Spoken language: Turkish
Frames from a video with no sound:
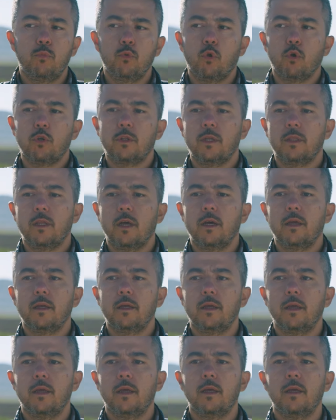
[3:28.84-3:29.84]
Bu noktada
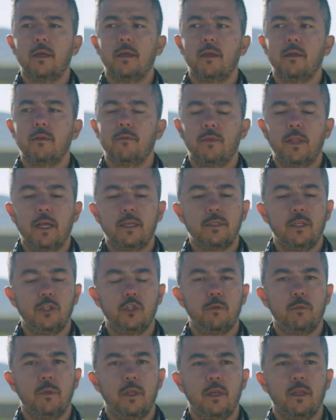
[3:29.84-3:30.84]
e, fidan
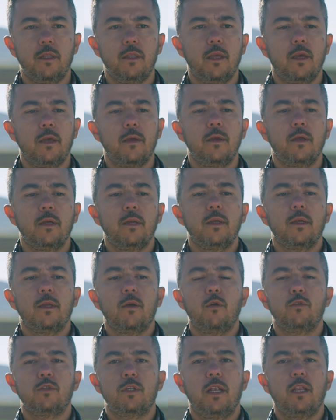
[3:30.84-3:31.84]
seçimlerinde
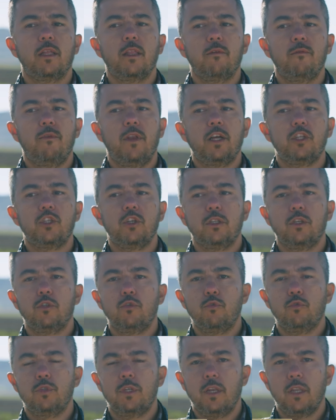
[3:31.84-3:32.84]
özellikle vilanç
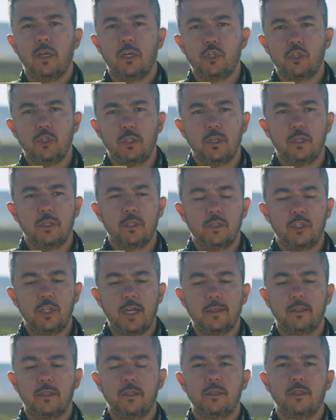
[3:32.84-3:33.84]
anacı üzerine aşılı
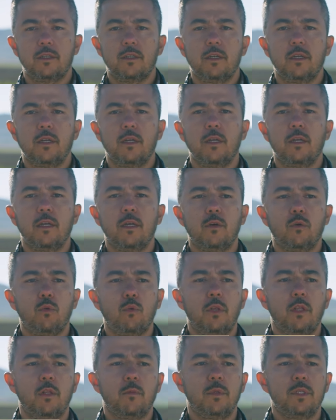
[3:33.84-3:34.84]
Chandler e,
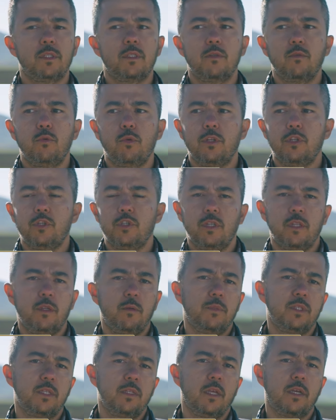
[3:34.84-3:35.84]
kullanılmasını
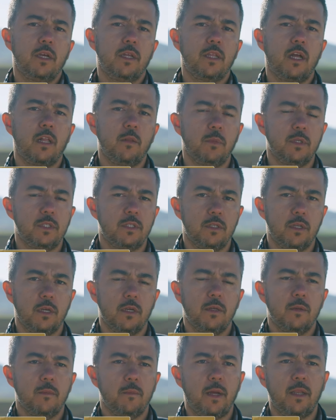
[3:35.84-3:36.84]
üreticilerimizin dikkate almasını
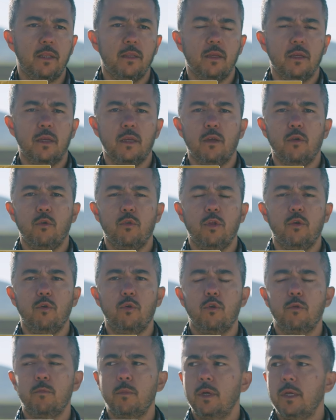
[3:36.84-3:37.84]
ben e,
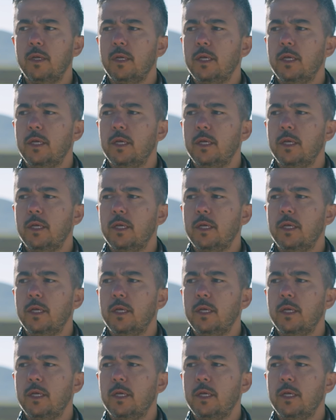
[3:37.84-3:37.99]
öneriyorum.